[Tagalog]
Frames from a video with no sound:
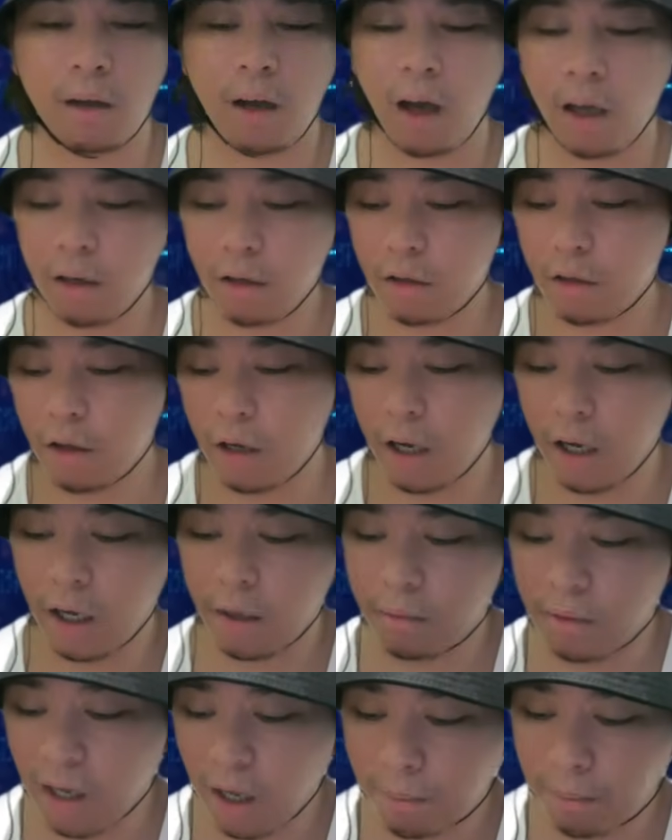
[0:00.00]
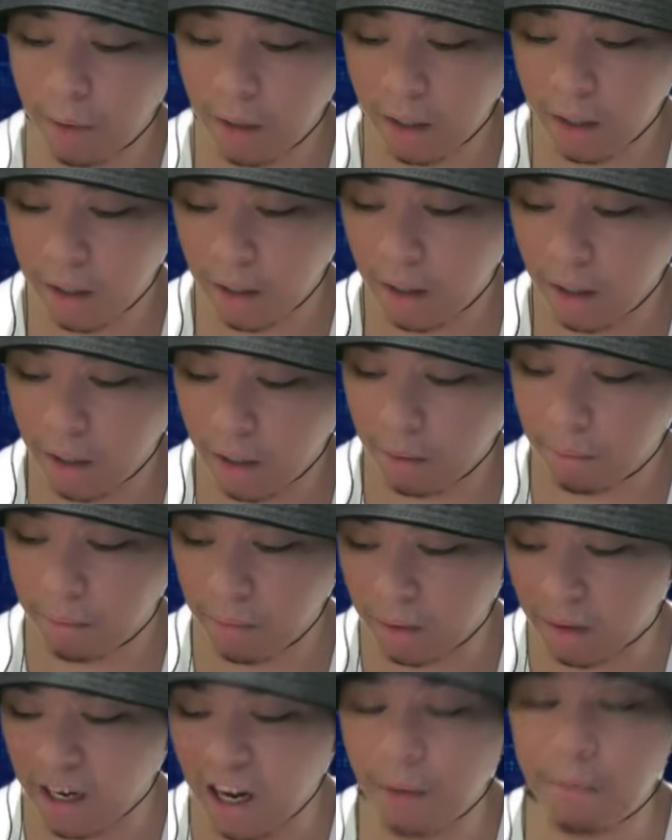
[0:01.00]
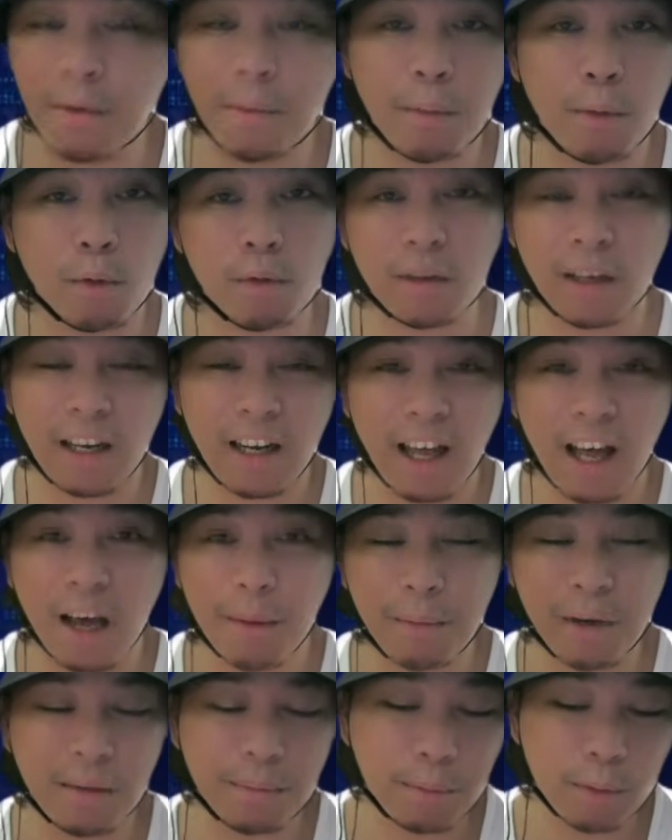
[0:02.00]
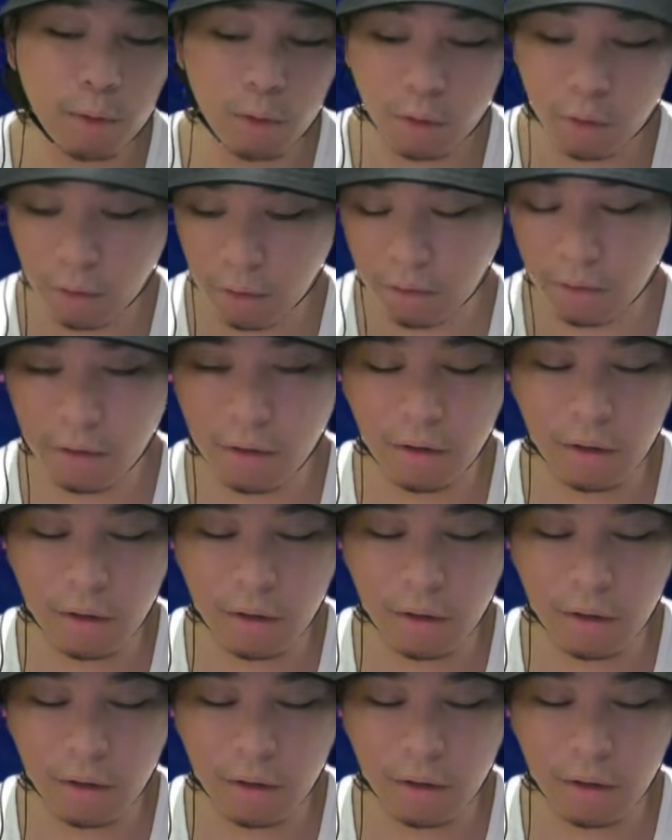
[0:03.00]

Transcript: Ano no, um, napakarami pong salamat po no